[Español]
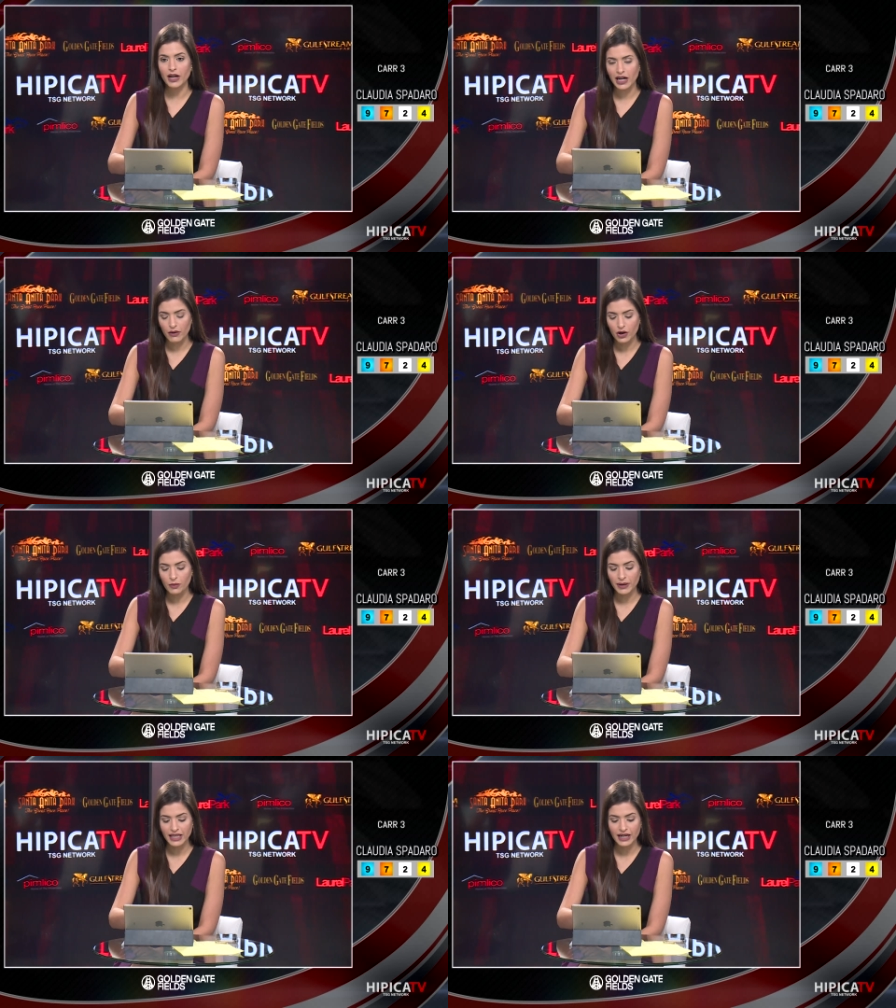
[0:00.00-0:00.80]
la va a
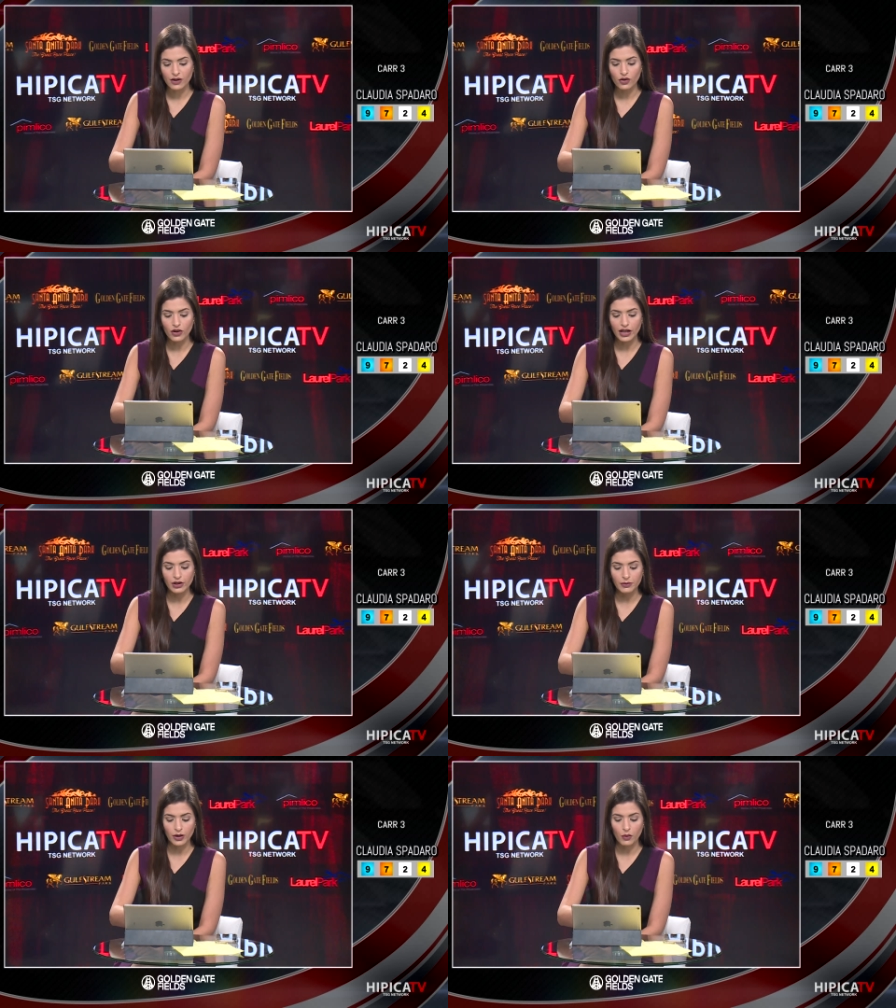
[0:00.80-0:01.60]
acompañar con el
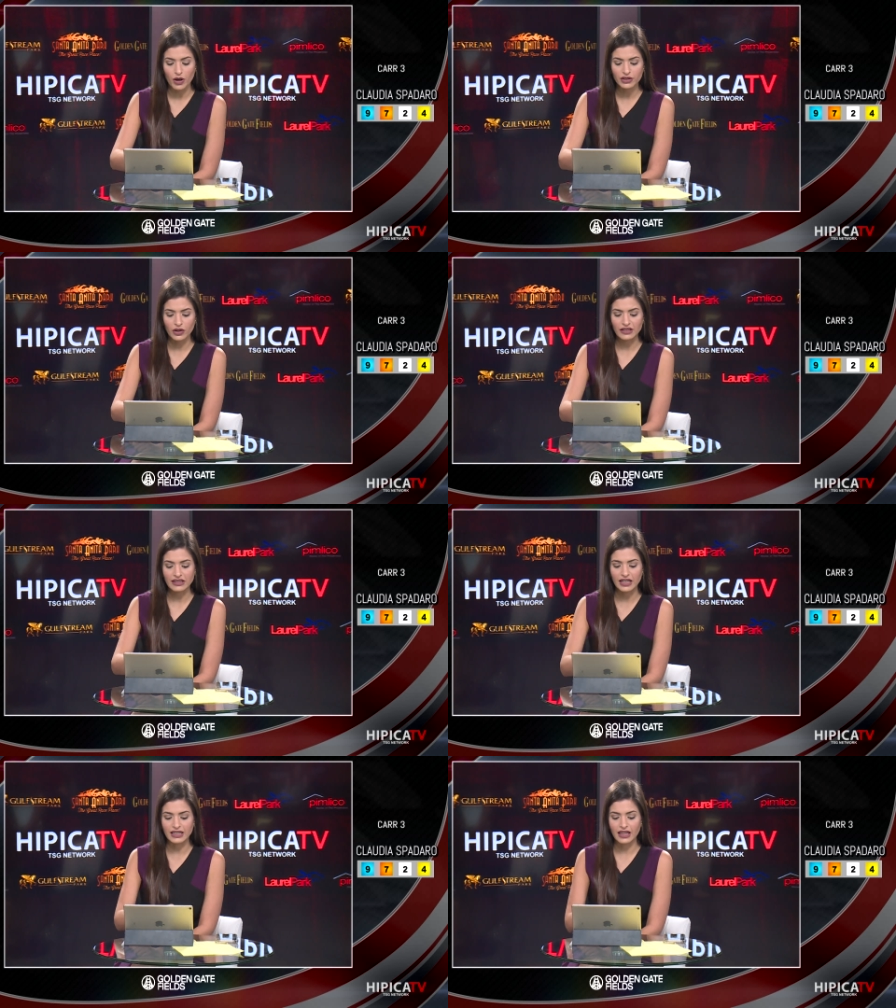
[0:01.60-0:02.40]
número 4 que se
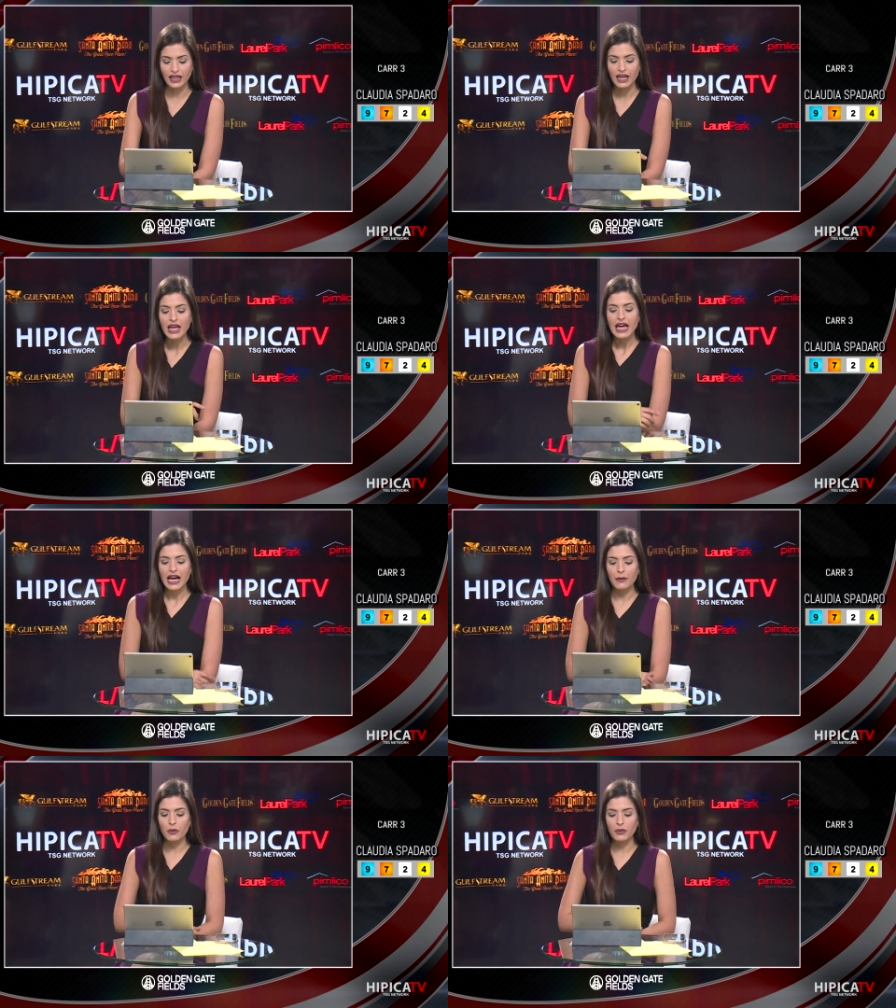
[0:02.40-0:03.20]
trata de
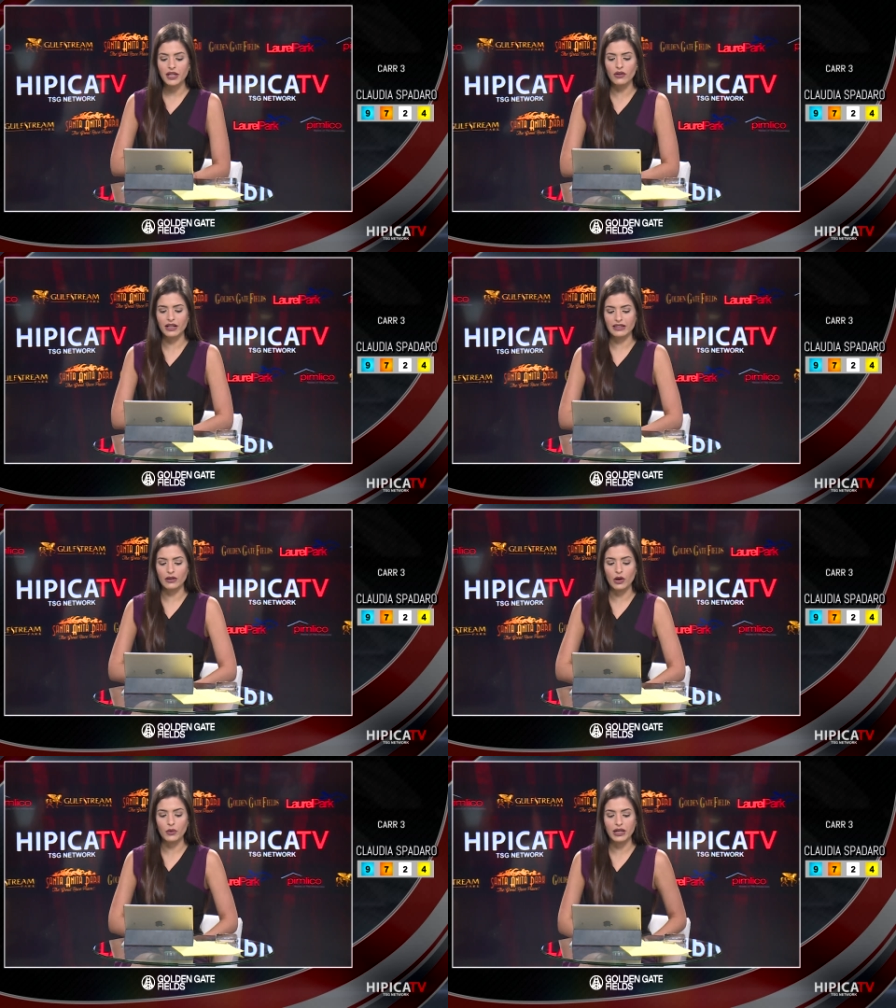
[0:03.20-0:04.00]
Capovino, el estable
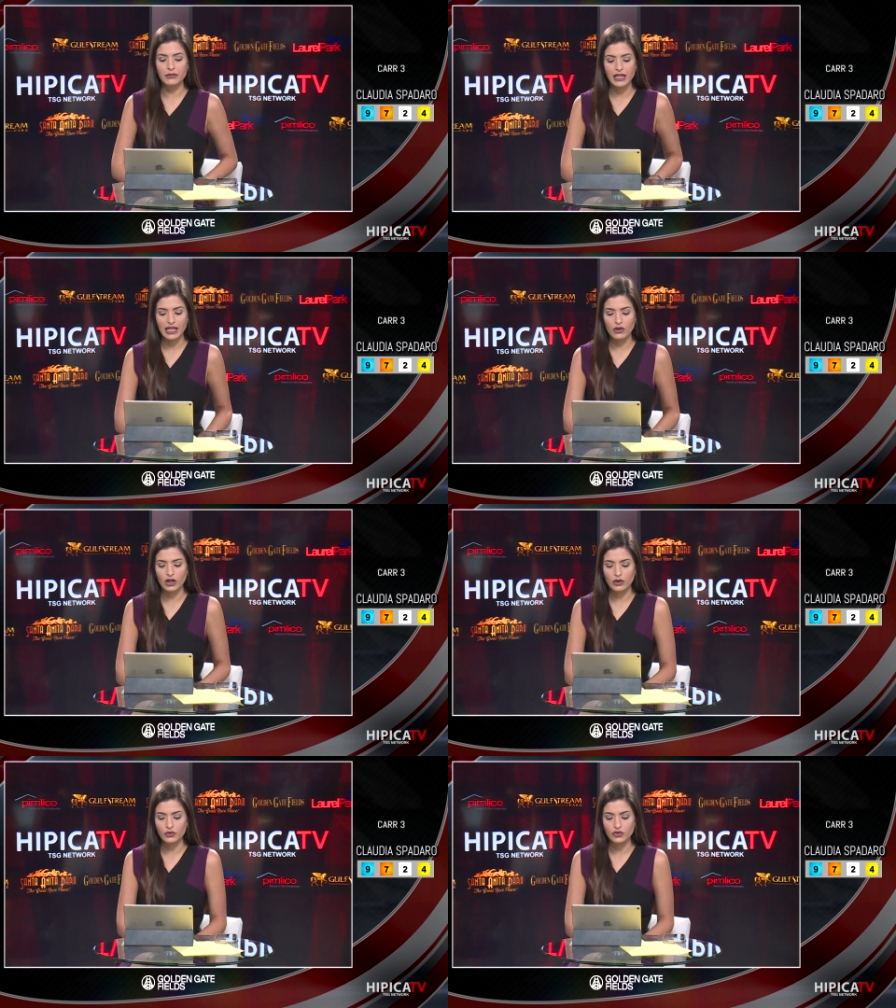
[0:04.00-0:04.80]
de William Delia con la
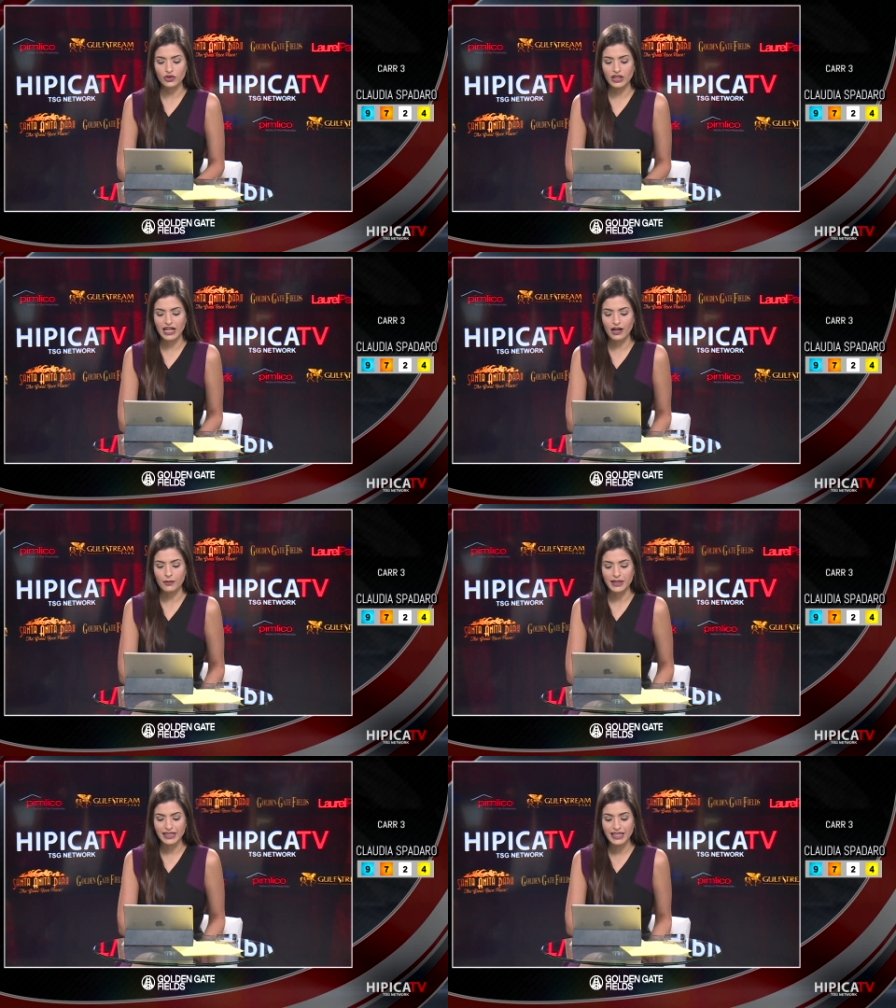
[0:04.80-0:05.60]
conducción de Carlos
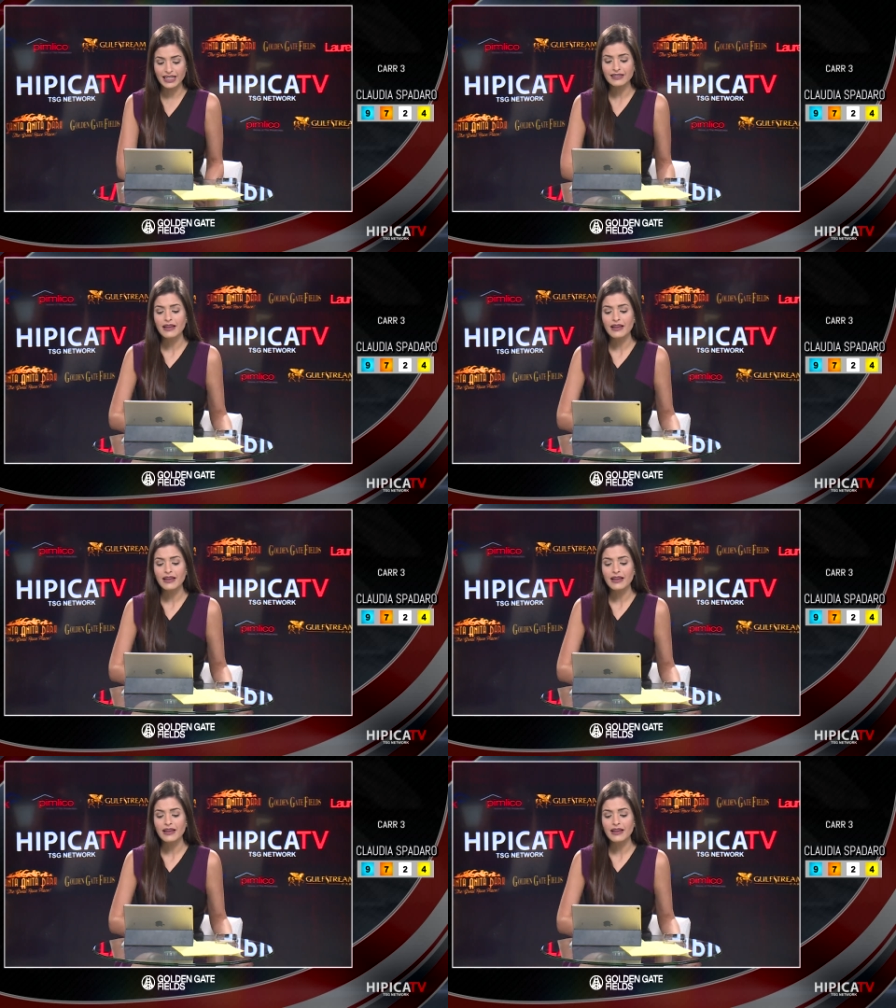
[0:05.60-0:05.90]
Martínez,